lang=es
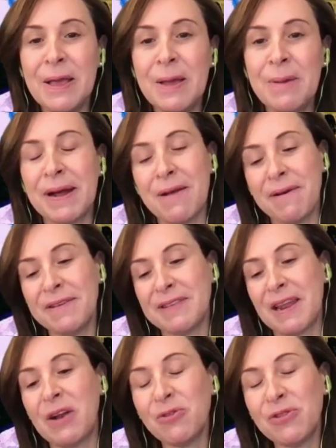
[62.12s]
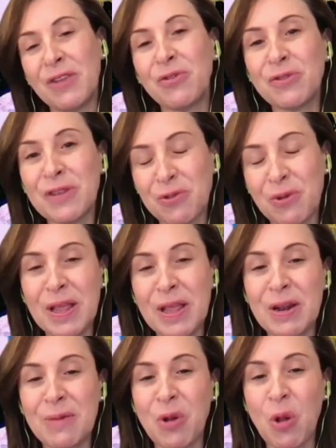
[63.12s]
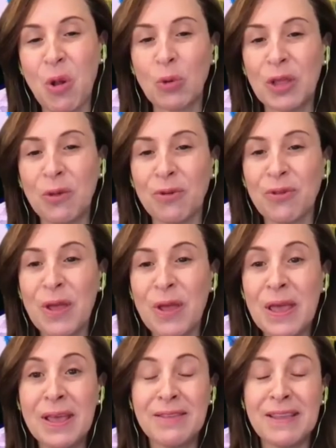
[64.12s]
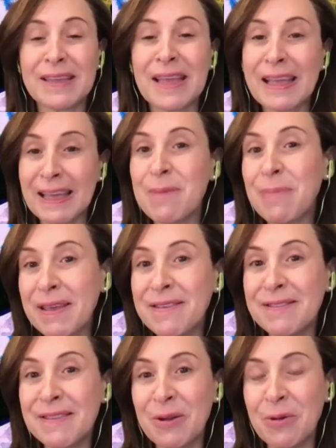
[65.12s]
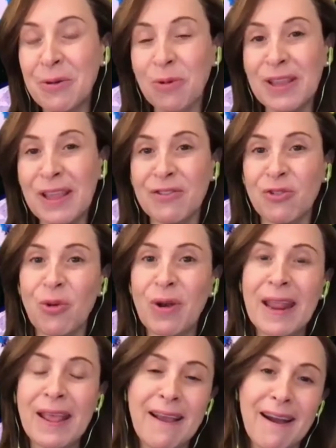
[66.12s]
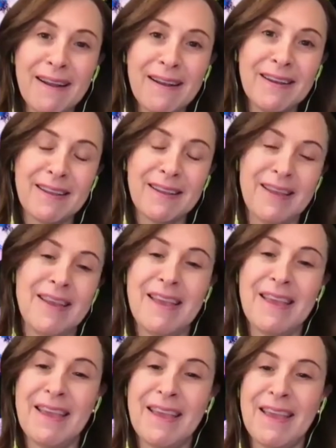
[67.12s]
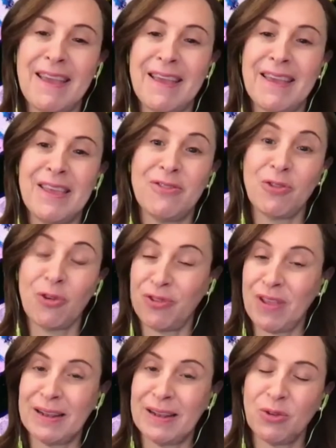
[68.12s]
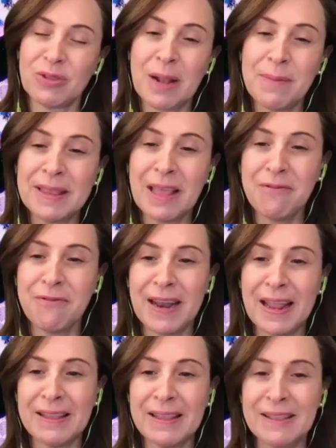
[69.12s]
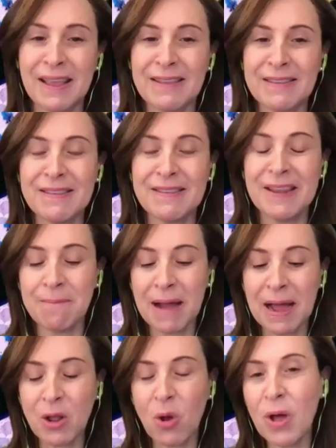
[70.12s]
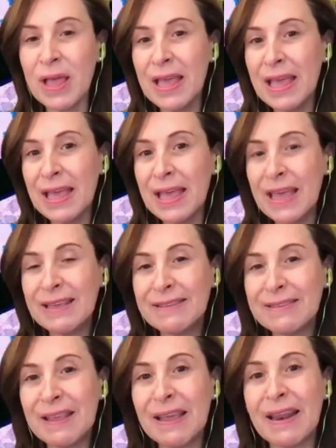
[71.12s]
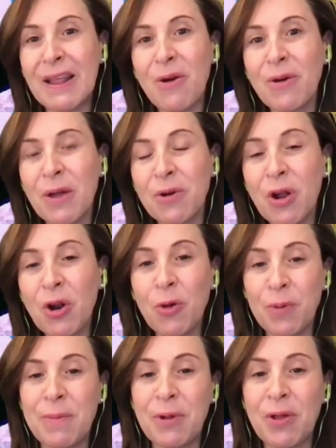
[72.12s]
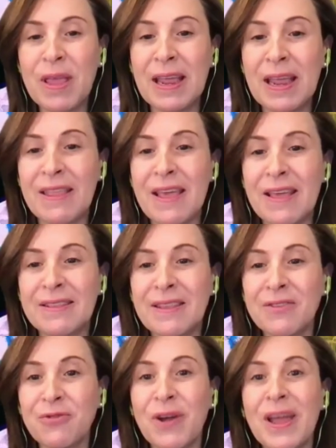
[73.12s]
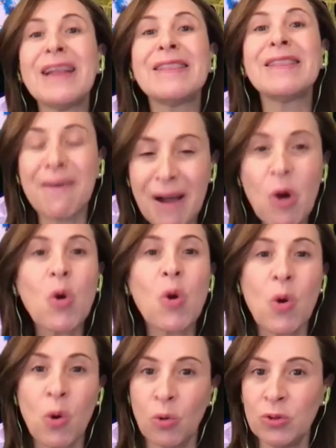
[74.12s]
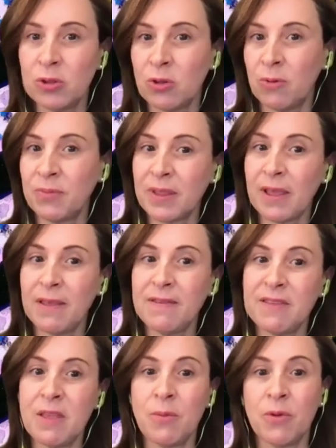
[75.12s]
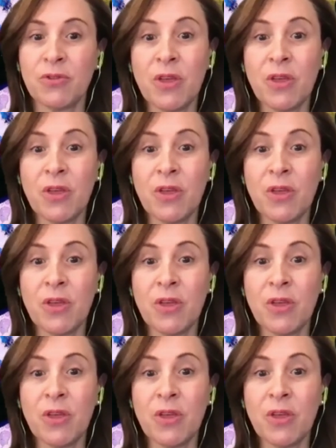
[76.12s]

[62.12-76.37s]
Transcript: para avanzar en los derechos sexuales y reproductivos, ya que cada país tiene un contexto legal eh, y social totalmente diferente. Sin embargo, sí creo que uno de los primeros ingredientes fue el trabajo conjunto que hicimos